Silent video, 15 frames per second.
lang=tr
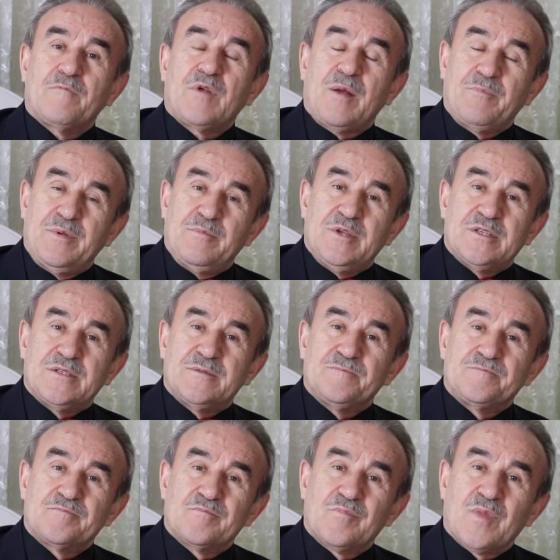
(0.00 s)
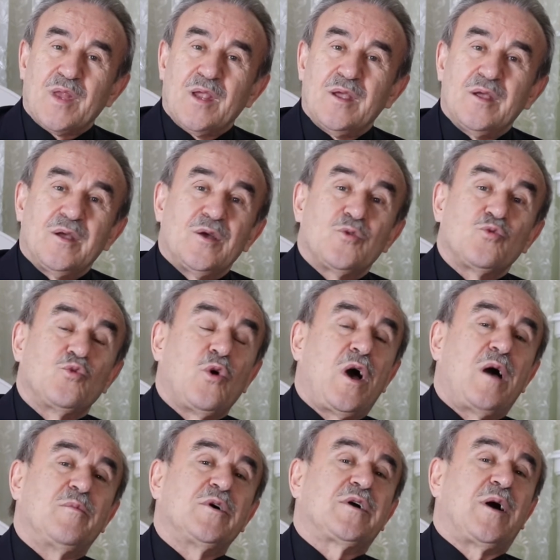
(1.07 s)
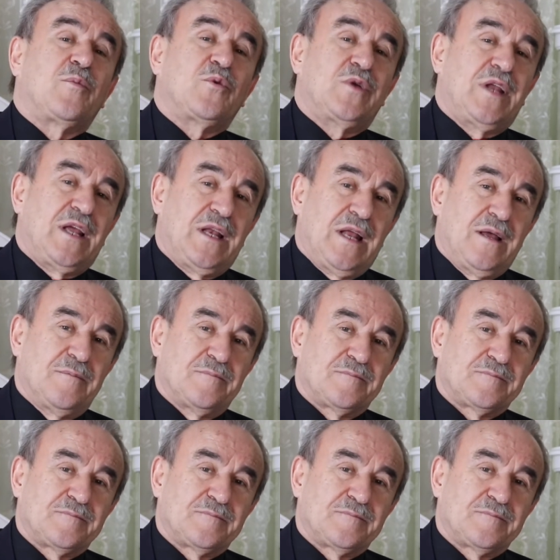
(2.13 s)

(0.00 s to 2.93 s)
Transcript: Rabbimiz duamı kabul eyle.